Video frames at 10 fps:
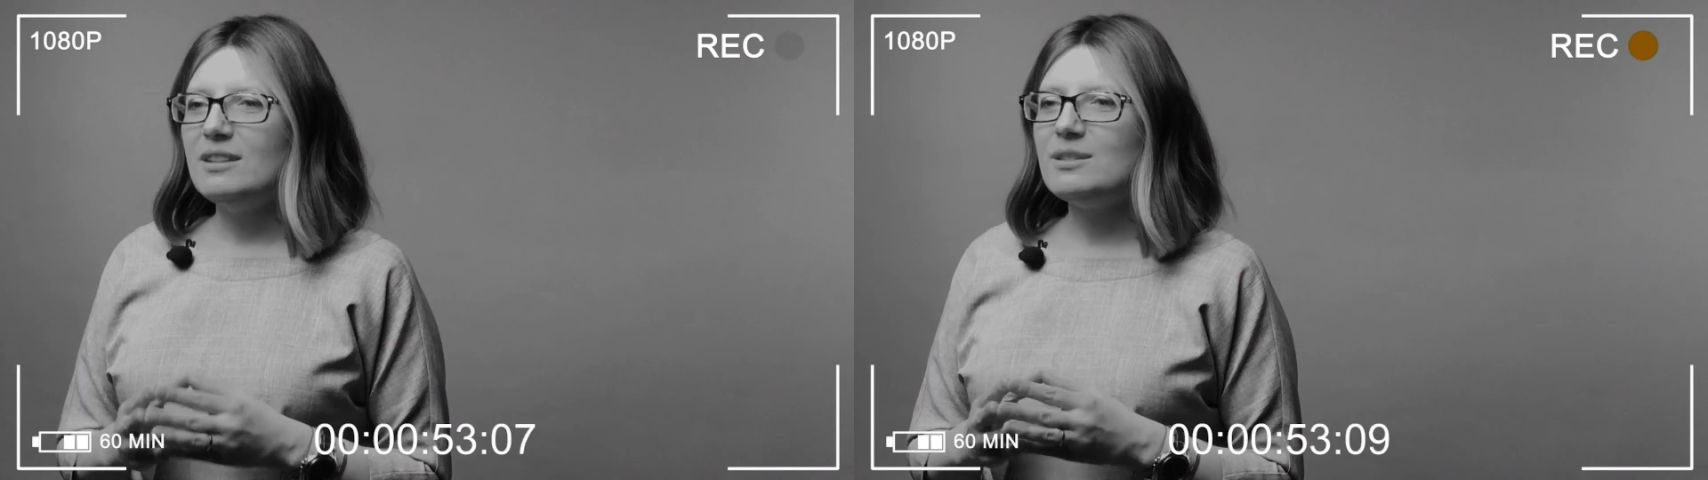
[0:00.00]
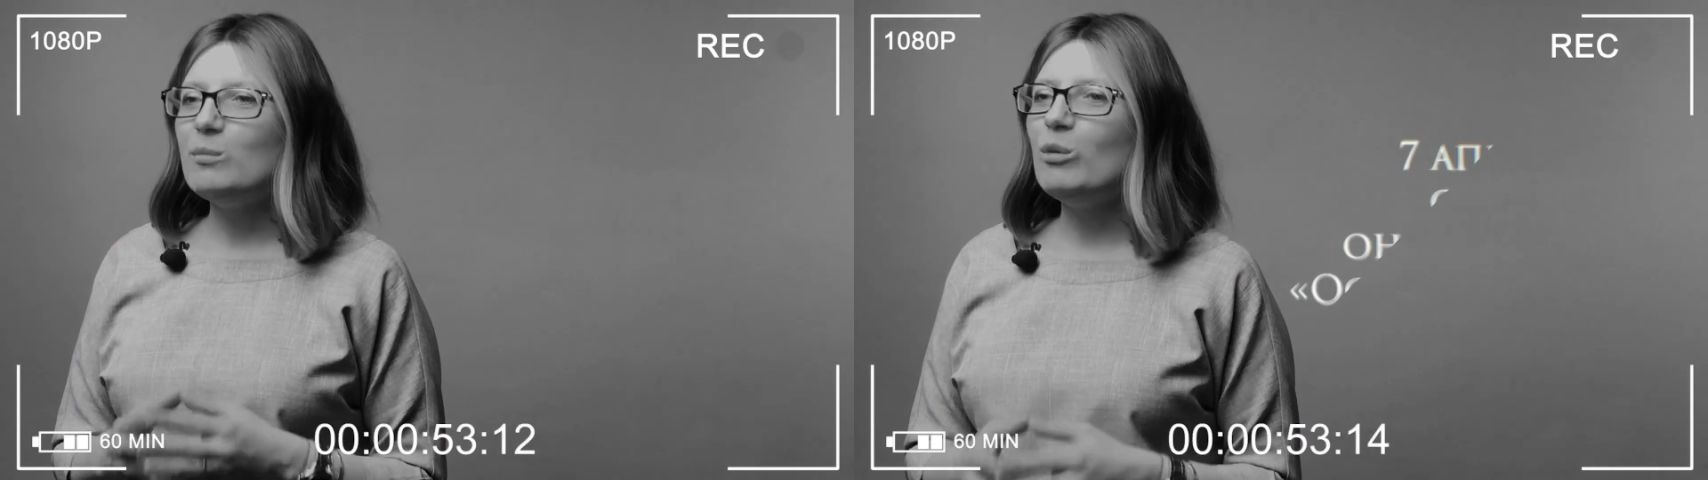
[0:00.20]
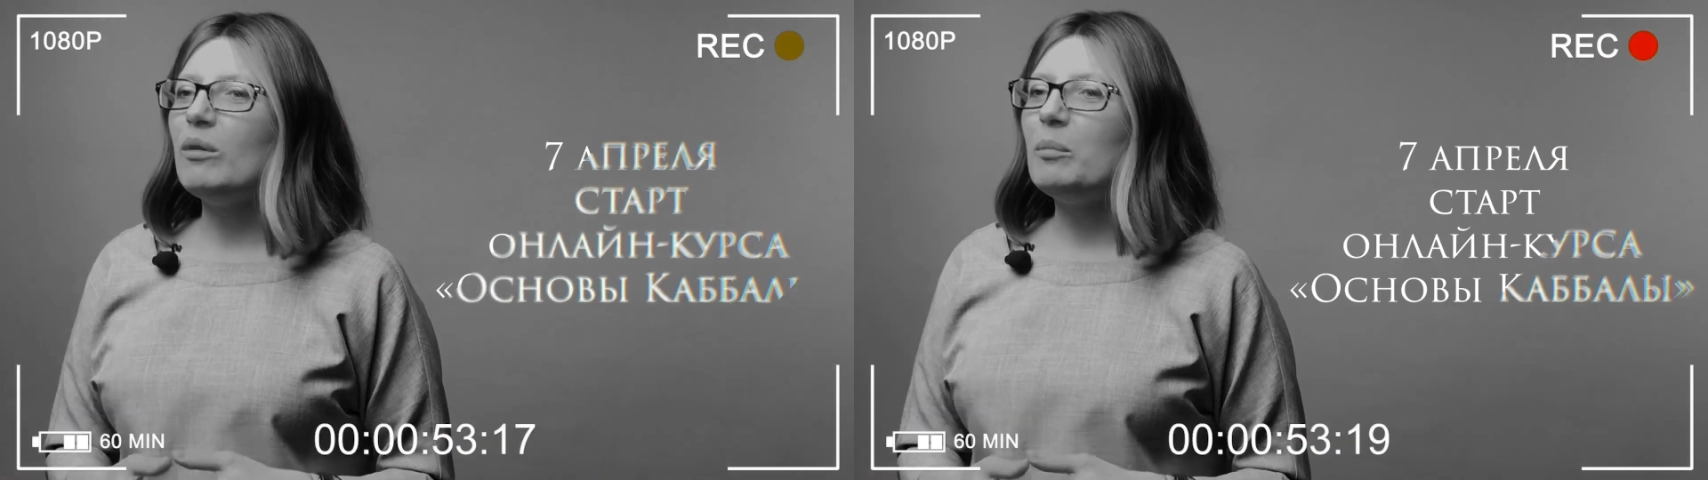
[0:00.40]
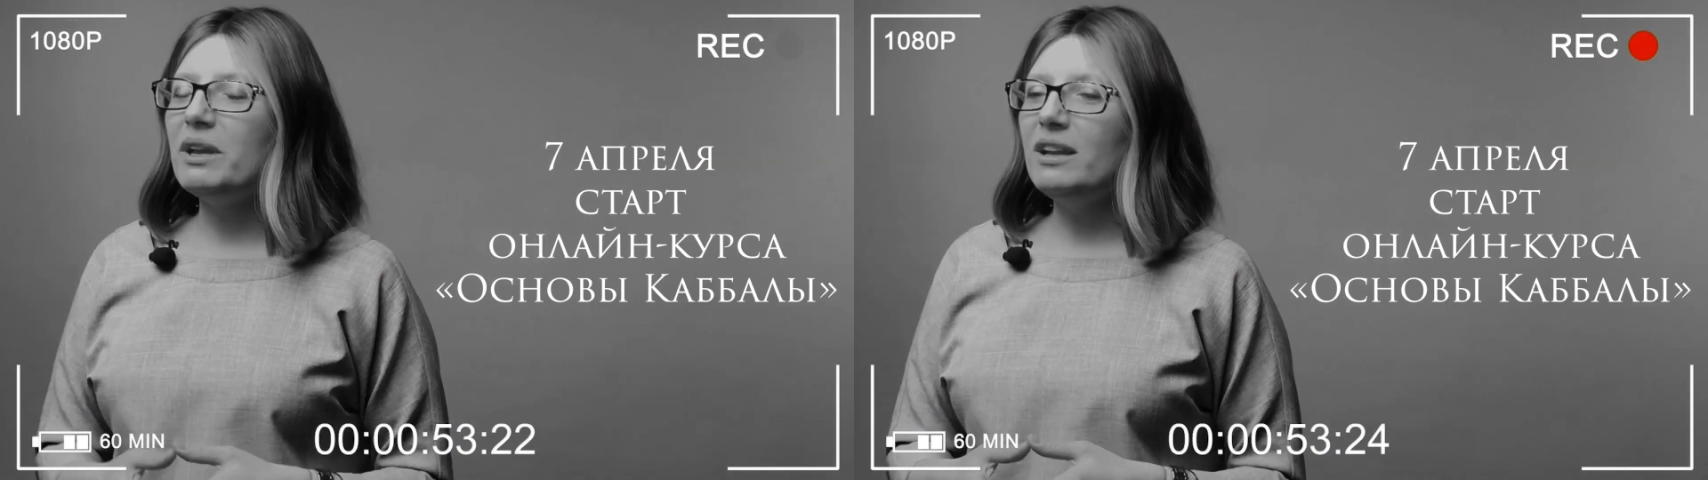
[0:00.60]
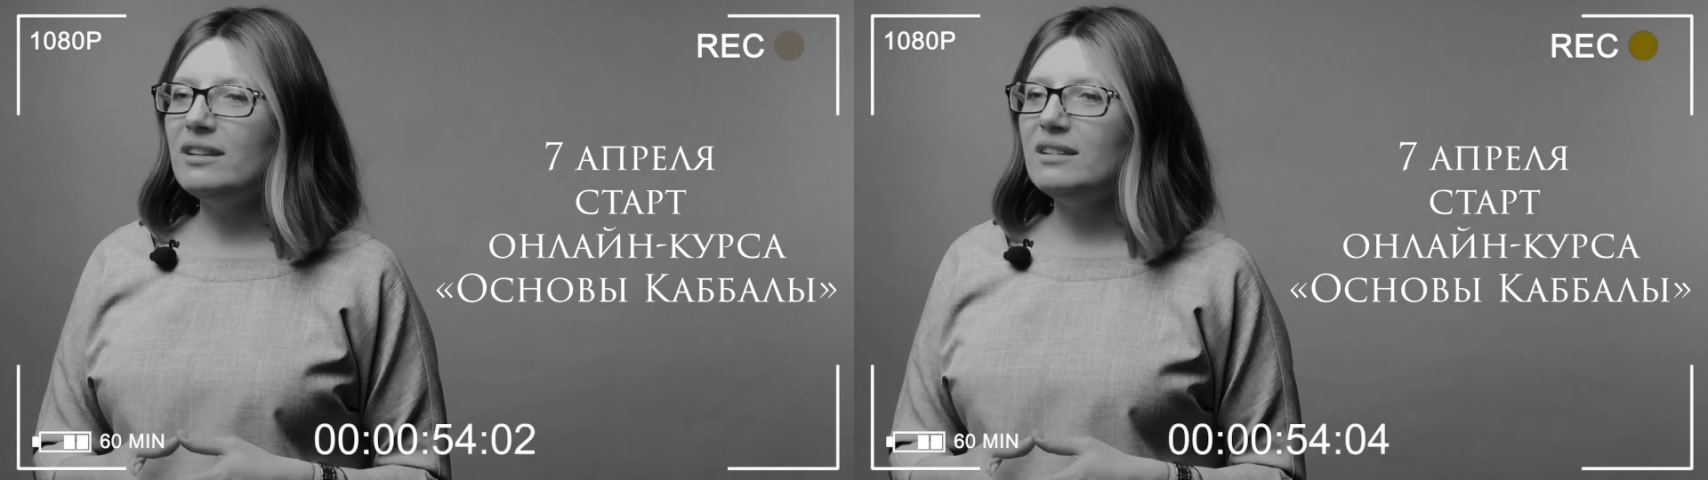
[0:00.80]
7
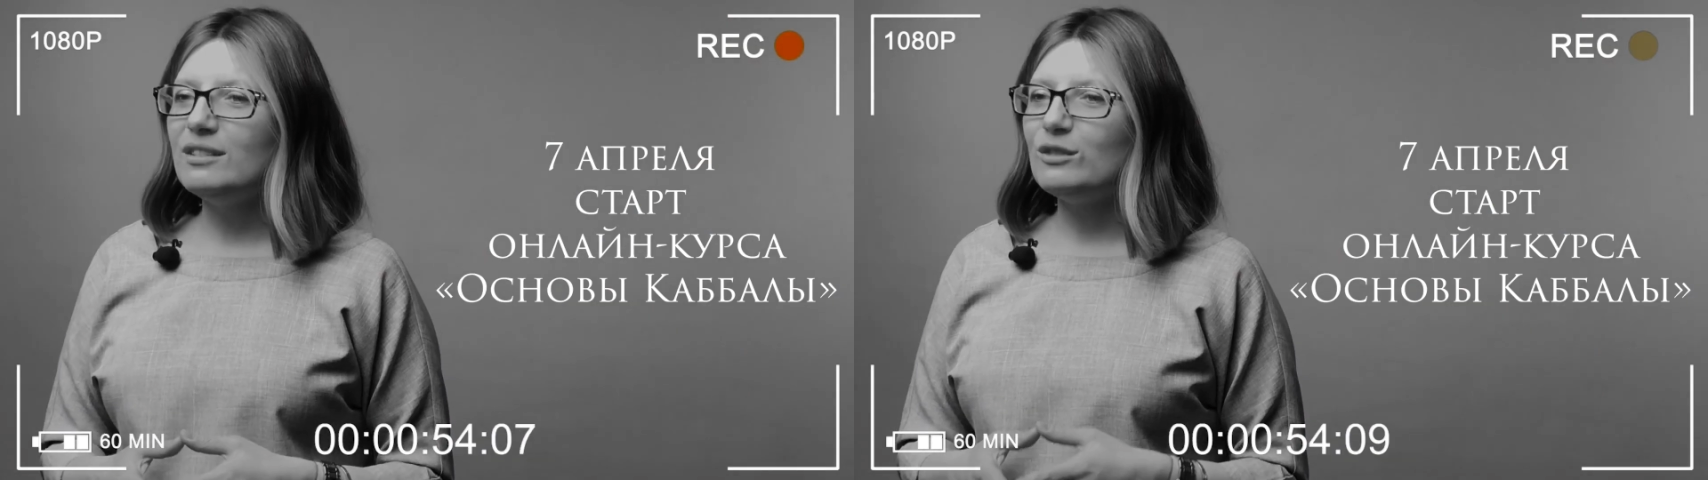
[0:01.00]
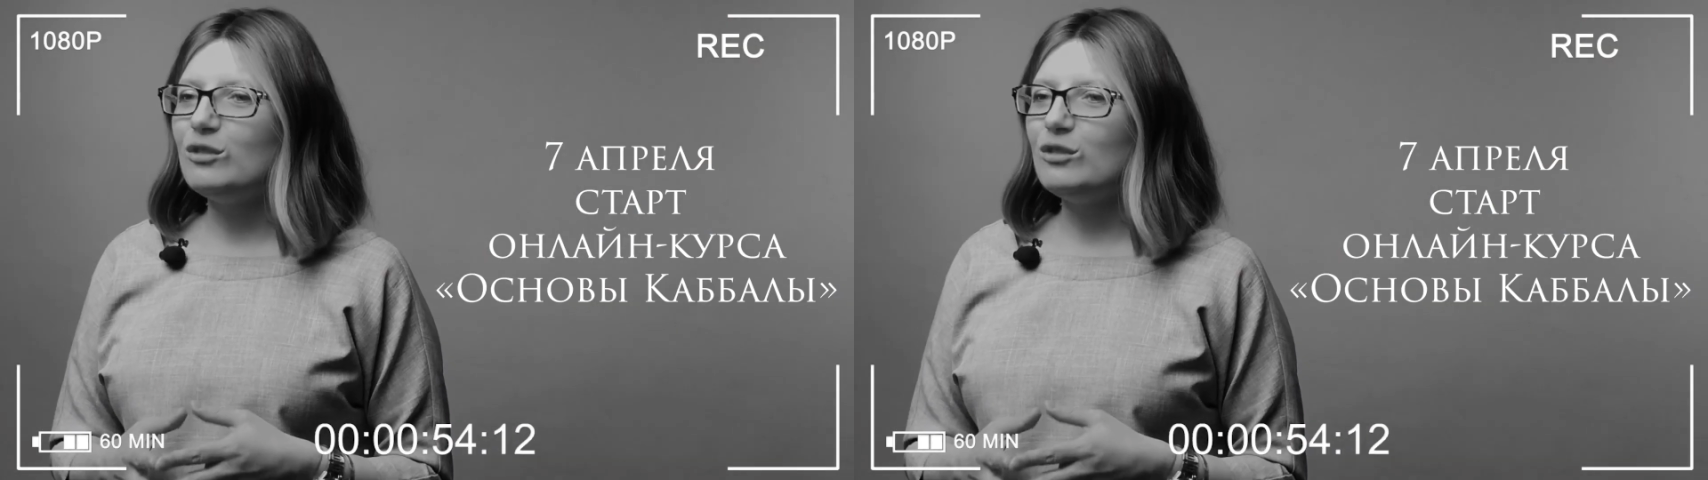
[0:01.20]
апреля в